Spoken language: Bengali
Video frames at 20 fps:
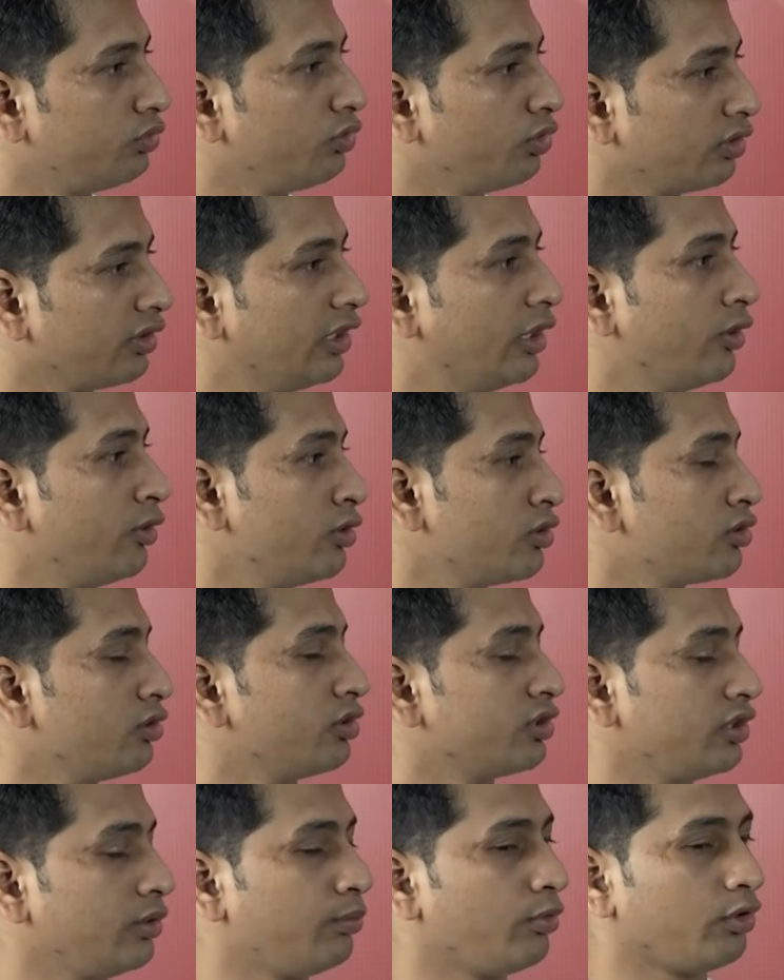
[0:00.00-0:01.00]
উদ্যোগ নেওয়া হয়েছিল
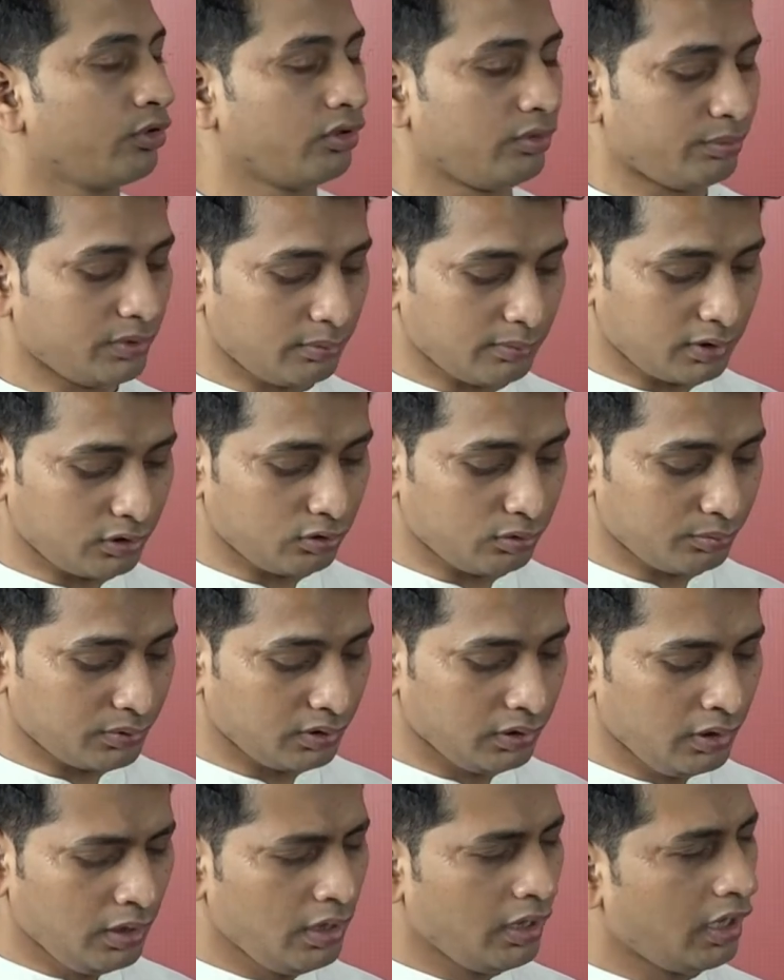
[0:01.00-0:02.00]
সেই প্রকল্পের মাধ্যমে
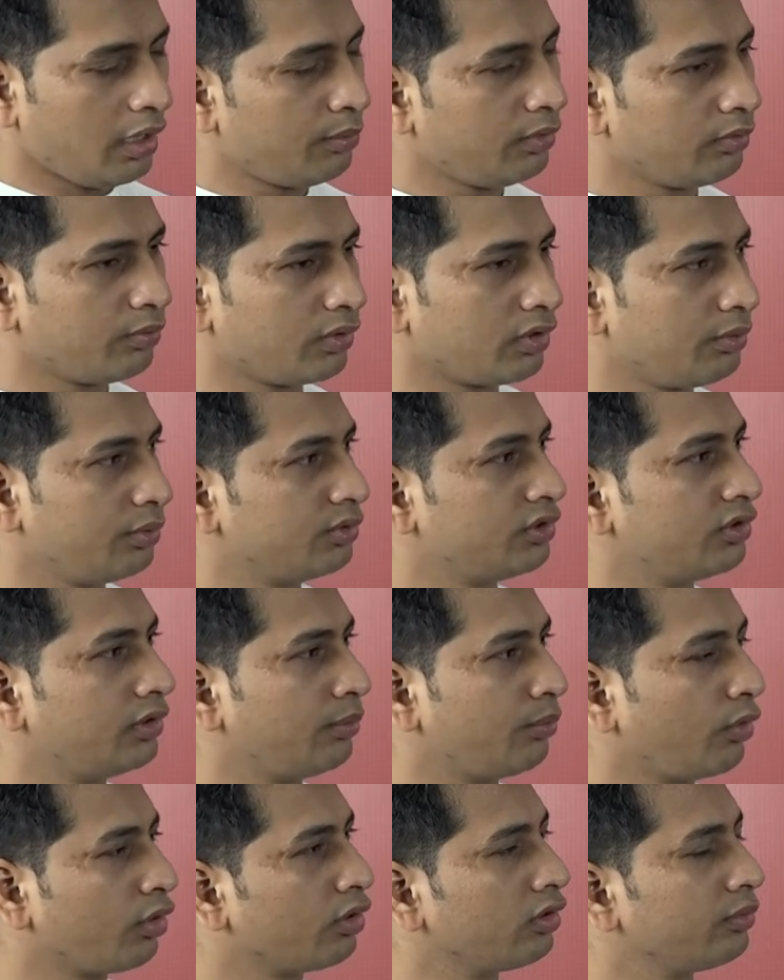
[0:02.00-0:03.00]
এবং পরবর্তীতে
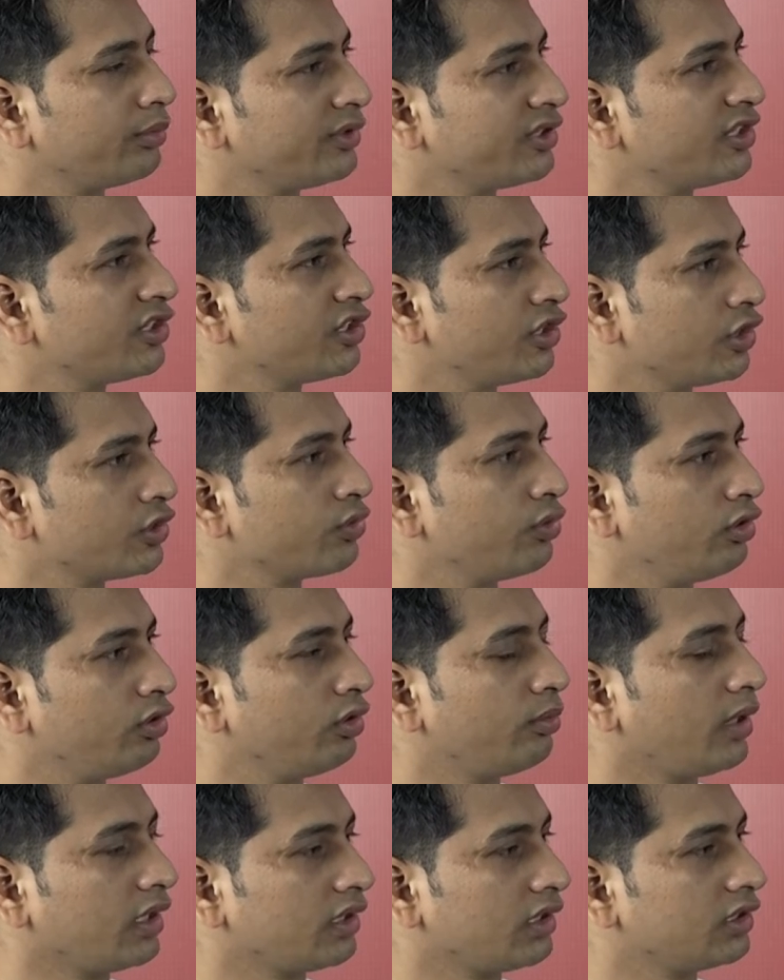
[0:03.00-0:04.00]
প্রকল্পটি শেষ হলেও
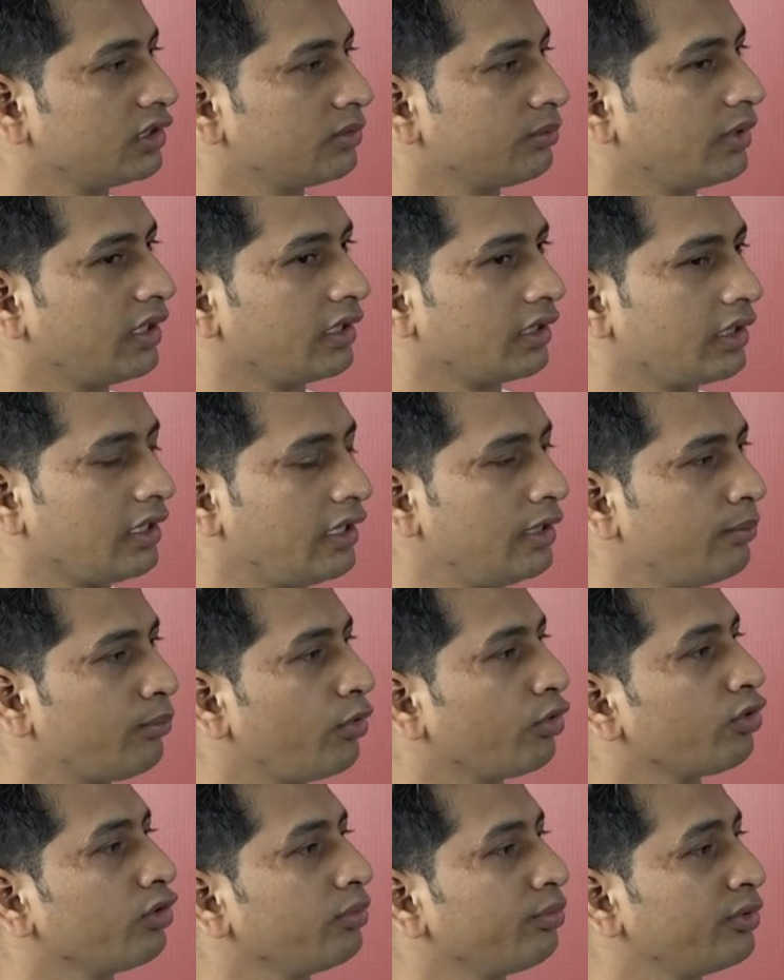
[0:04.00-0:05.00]
বাংলাদেশ ব্যাংক এই
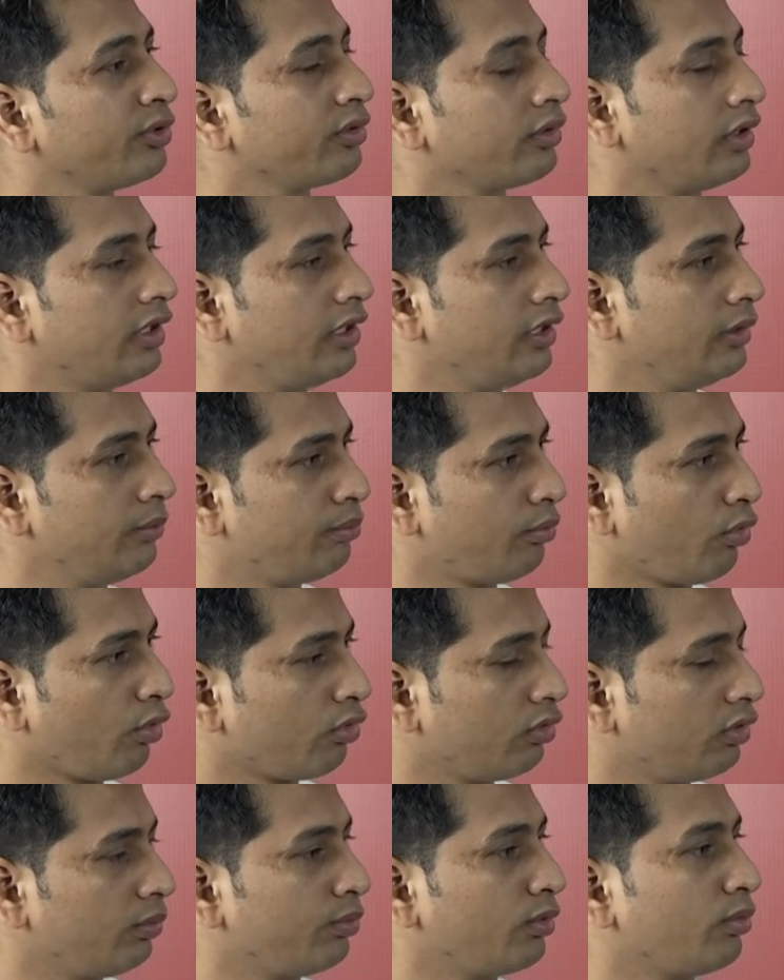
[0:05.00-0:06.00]
প্রকল্প এই
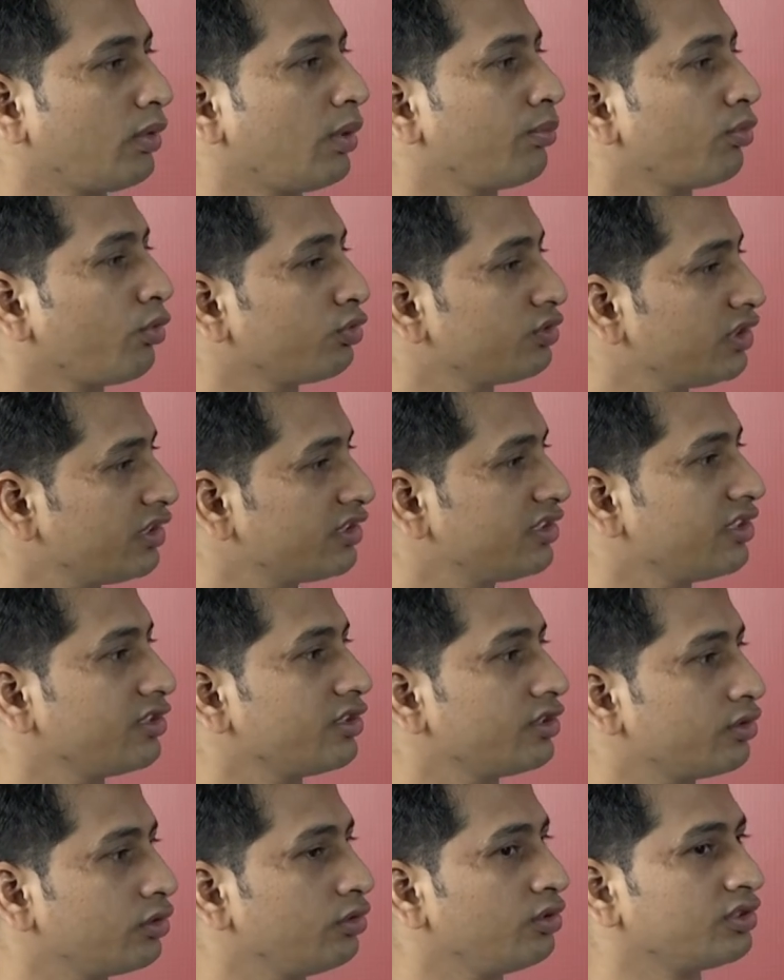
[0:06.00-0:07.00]
প্রকল্প বা প্রজেক্ট
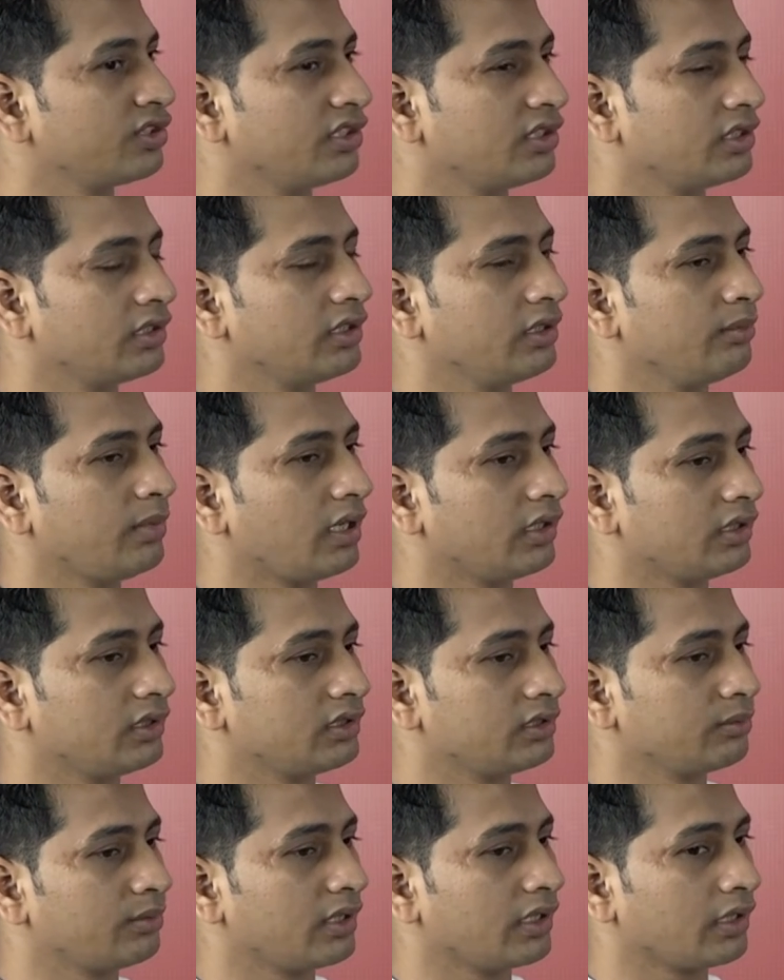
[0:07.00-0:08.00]
যেটি ছিল সেটিকেই
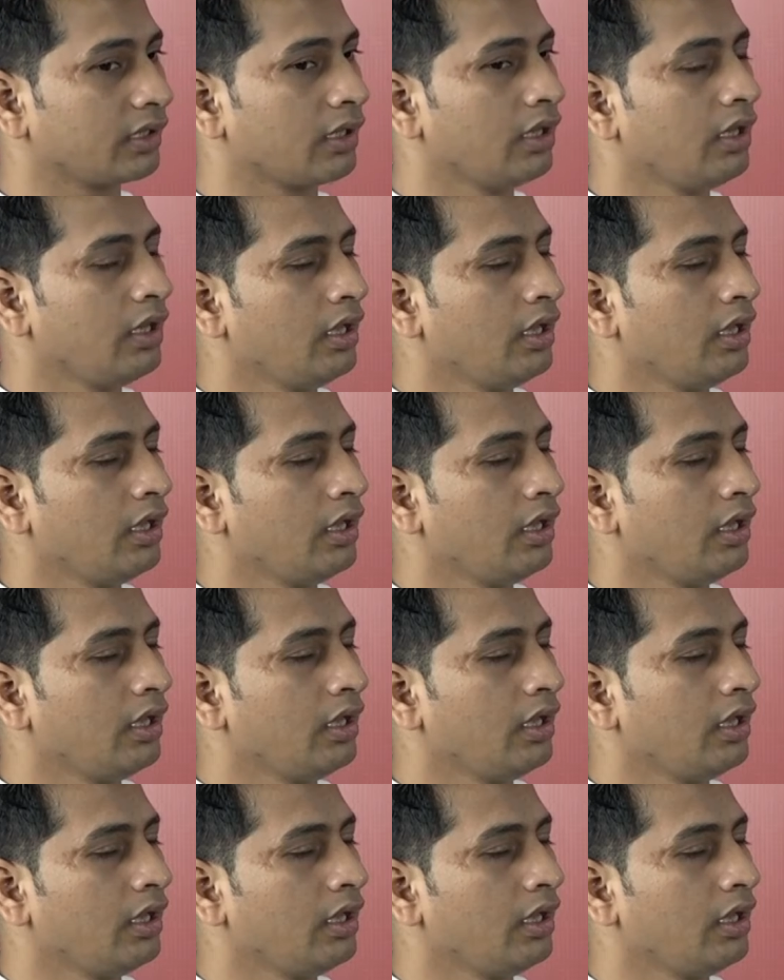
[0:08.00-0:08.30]
বাংলাদেশ ব্যাংক